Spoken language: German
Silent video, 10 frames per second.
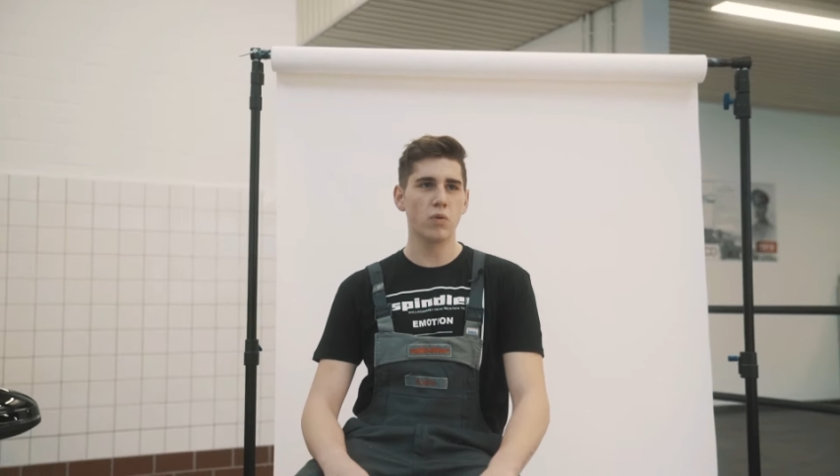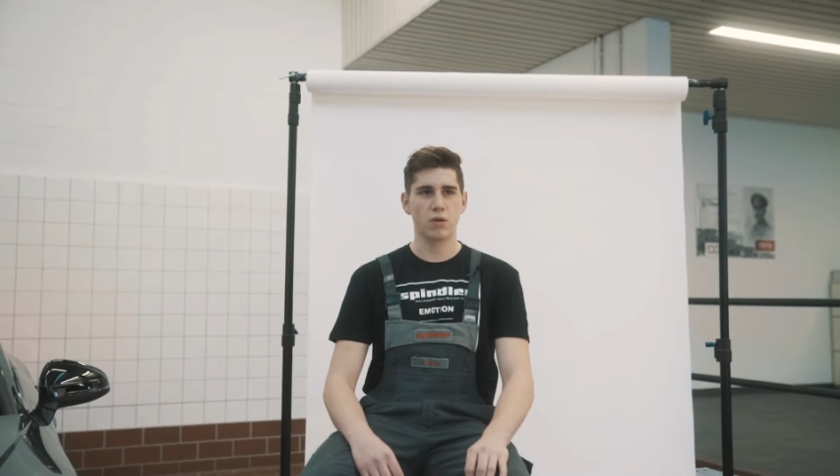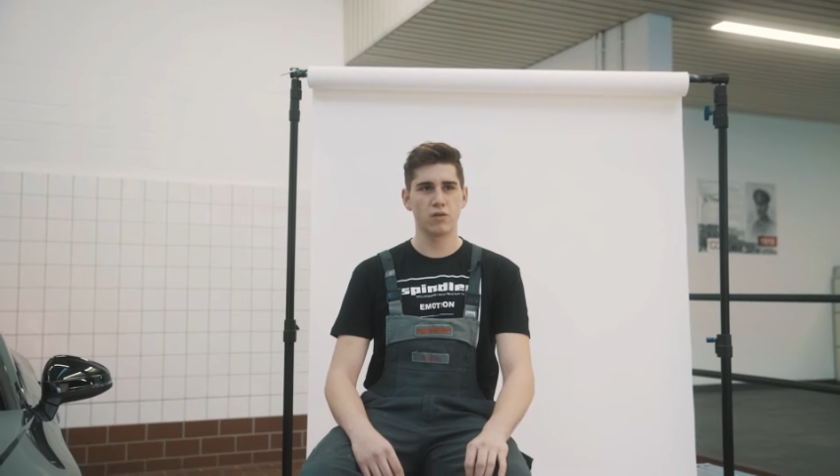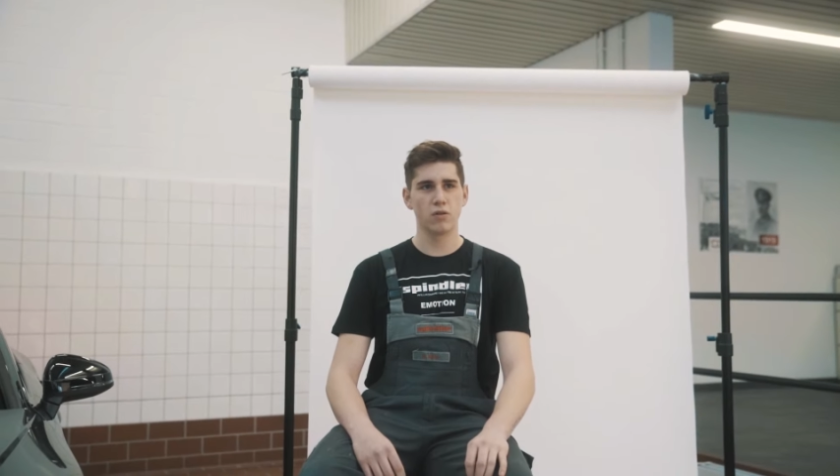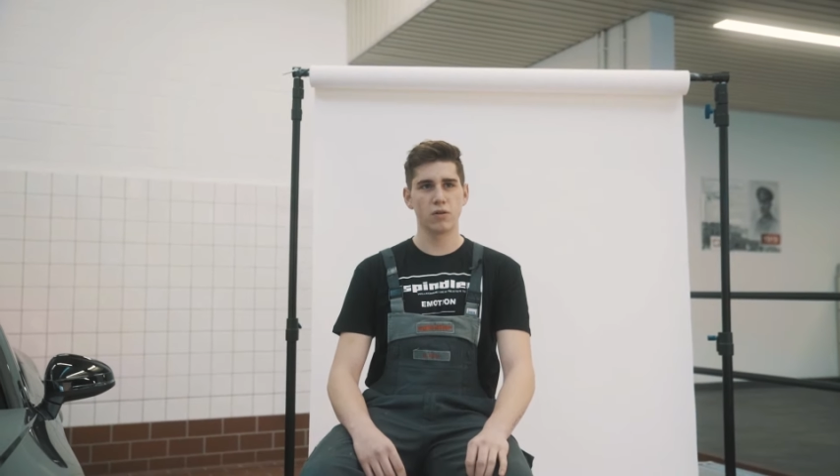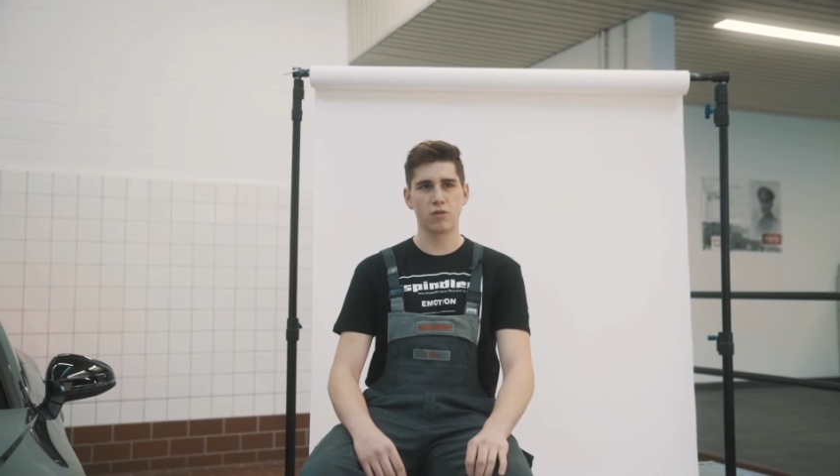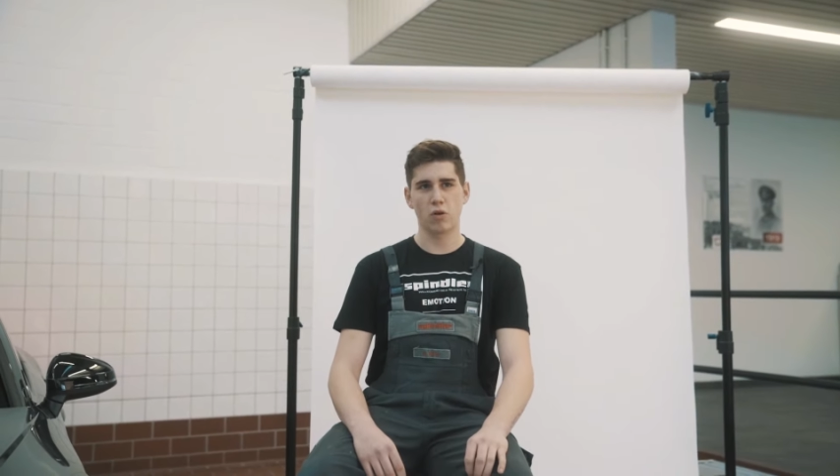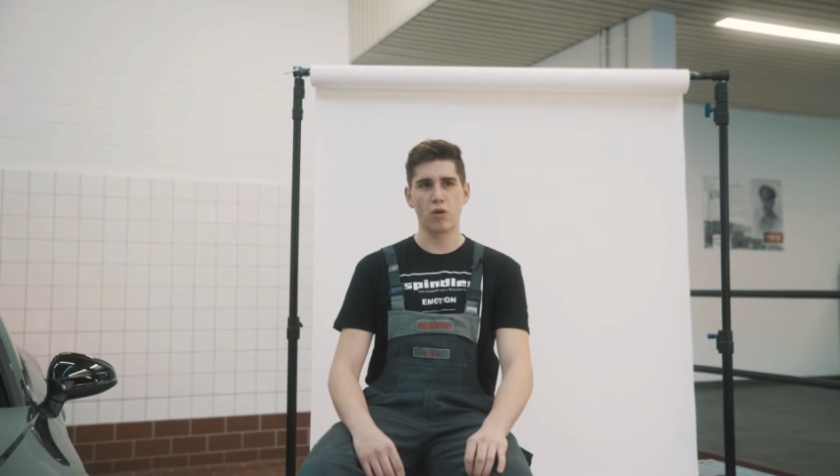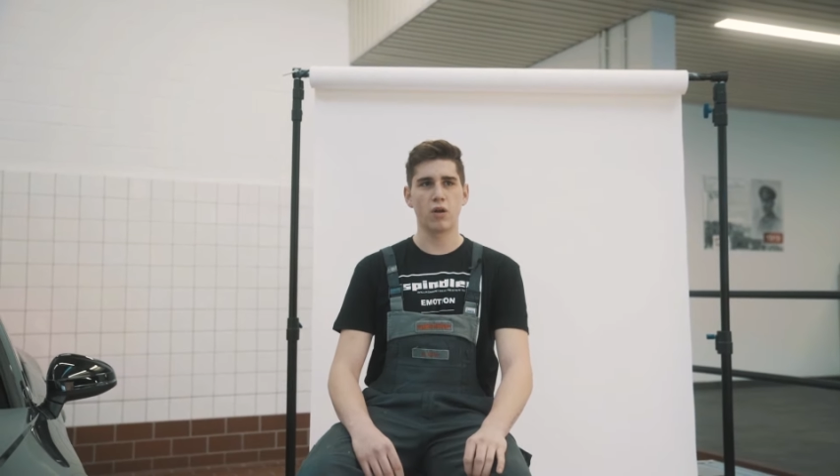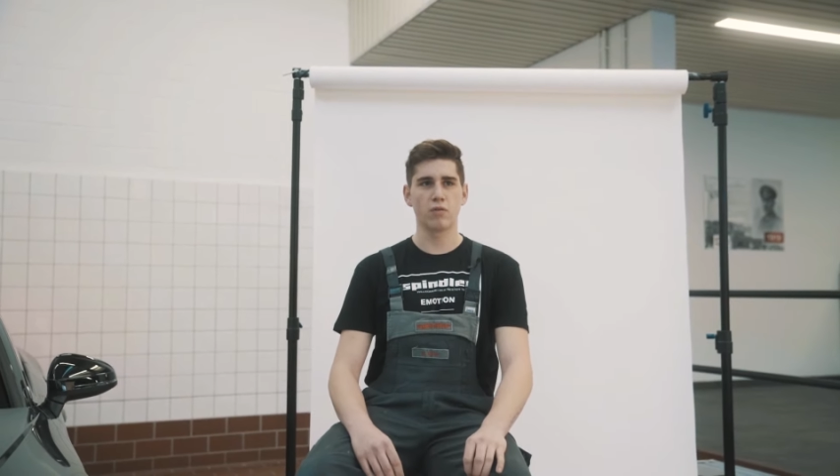Mein Ziel ist es
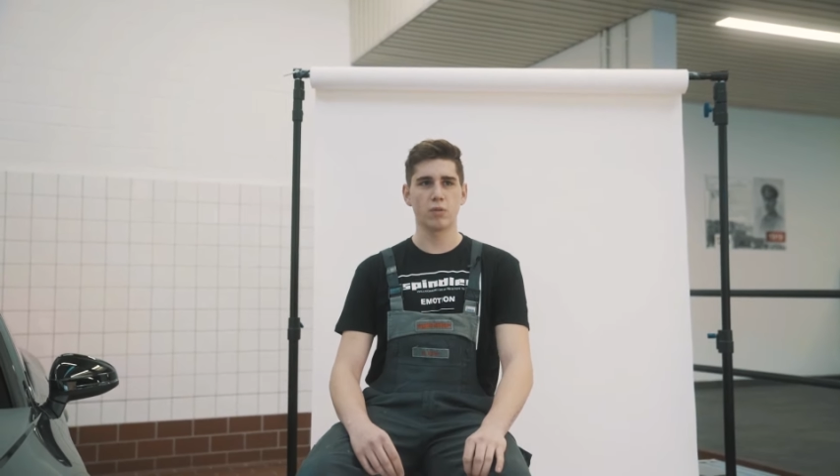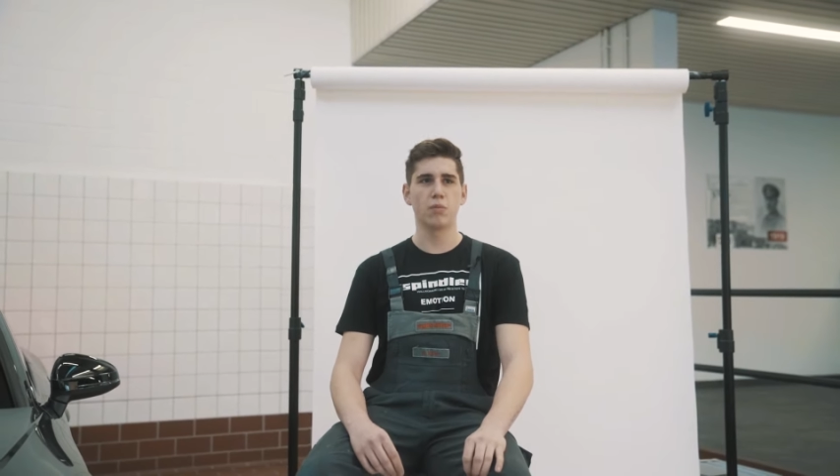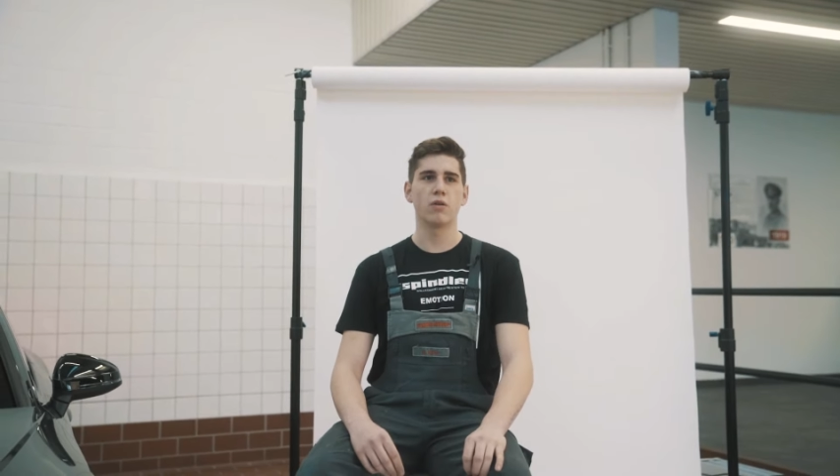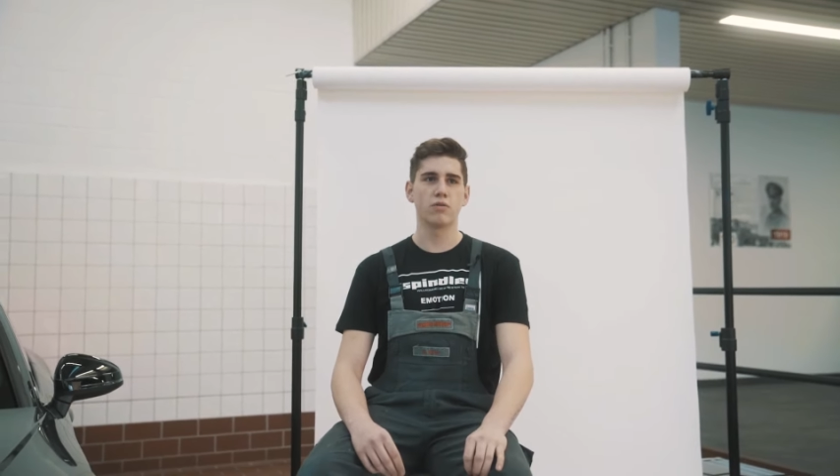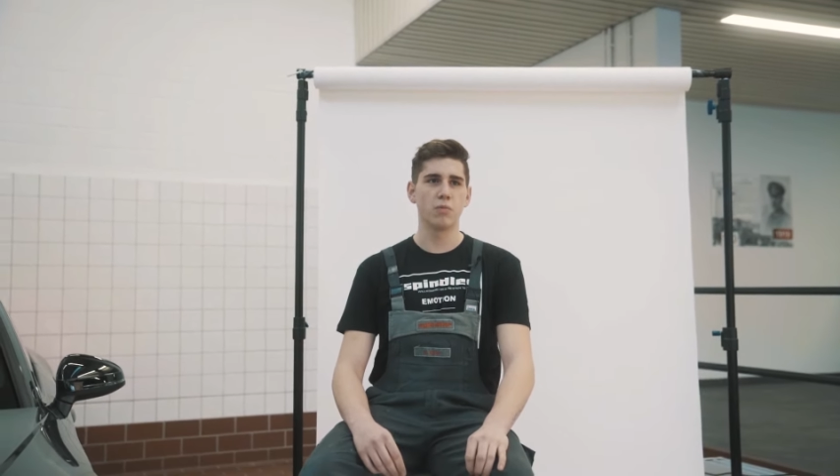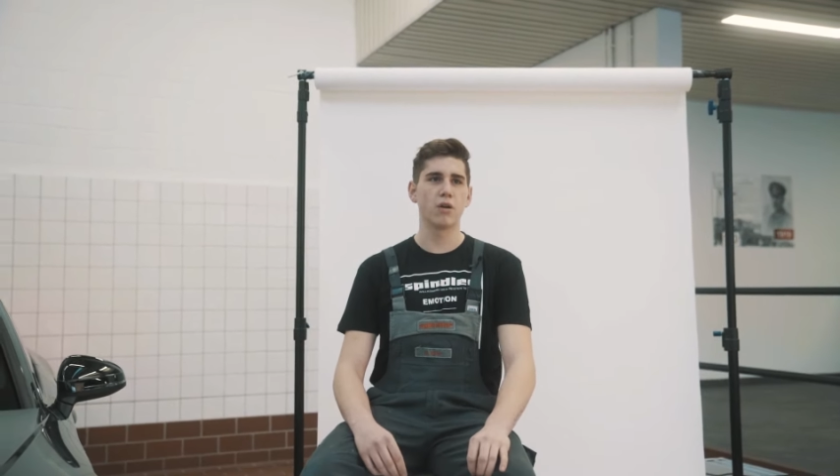auch irgendwann mal auf die